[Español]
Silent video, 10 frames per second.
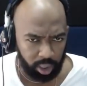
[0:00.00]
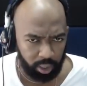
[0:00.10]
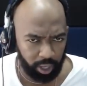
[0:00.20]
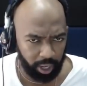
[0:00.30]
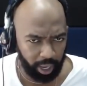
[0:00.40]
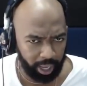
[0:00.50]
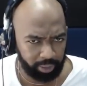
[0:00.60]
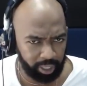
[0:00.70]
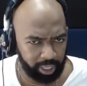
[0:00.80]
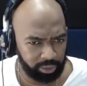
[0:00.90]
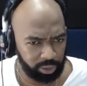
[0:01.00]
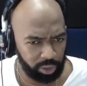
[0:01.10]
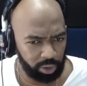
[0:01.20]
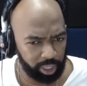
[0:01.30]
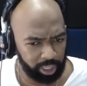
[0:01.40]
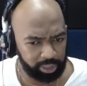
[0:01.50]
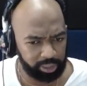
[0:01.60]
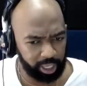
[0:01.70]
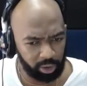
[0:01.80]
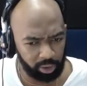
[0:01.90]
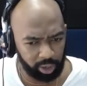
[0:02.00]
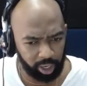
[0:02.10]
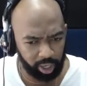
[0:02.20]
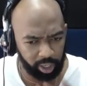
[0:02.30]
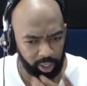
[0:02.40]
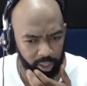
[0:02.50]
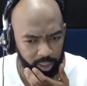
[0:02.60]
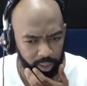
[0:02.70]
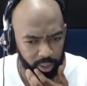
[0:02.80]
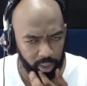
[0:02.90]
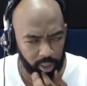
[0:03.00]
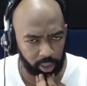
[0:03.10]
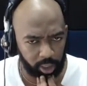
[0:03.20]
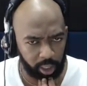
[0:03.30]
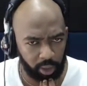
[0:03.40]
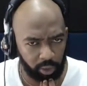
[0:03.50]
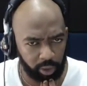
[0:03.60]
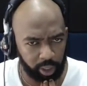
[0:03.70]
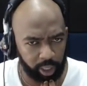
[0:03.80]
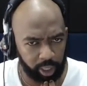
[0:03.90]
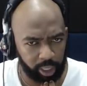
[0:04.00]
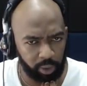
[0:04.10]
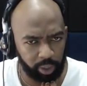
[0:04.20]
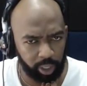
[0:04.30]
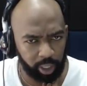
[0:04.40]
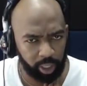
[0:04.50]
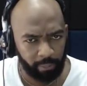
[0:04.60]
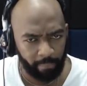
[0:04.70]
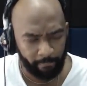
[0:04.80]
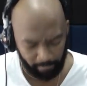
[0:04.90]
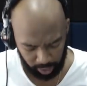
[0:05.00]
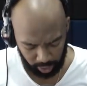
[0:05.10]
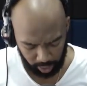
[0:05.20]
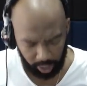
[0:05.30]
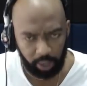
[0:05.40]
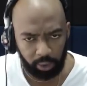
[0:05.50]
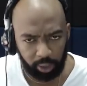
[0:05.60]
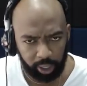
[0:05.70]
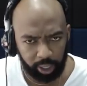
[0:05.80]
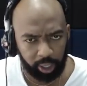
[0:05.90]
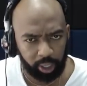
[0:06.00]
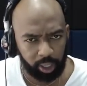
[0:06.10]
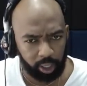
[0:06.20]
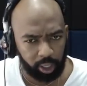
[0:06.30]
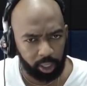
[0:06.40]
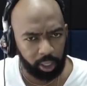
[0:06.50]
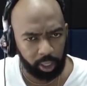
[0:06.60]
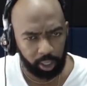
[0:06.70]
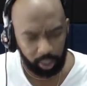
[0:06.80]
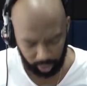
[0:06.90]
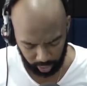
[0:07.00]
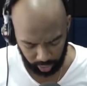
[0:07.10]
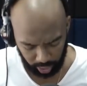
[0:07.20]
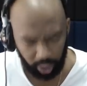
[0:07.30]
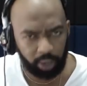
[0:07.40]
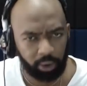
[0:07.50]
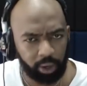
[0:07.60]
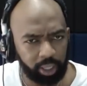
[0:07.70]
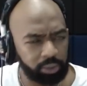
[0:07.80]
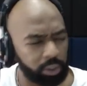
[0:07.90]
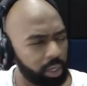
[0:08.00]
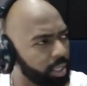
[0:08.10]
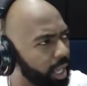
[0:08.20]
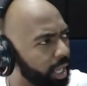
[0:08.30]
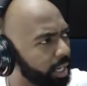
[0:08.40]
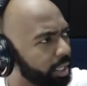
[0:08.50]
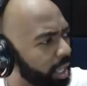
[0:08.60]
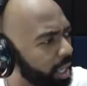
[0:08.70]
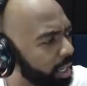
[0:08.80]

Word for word: hay una canción que él dice, ¿qué es lo que? ¿Qué es lo que? ¿Qué es lo que? ¿Qué es lo que? ¿Qué lo que? Soy Dari, Dari.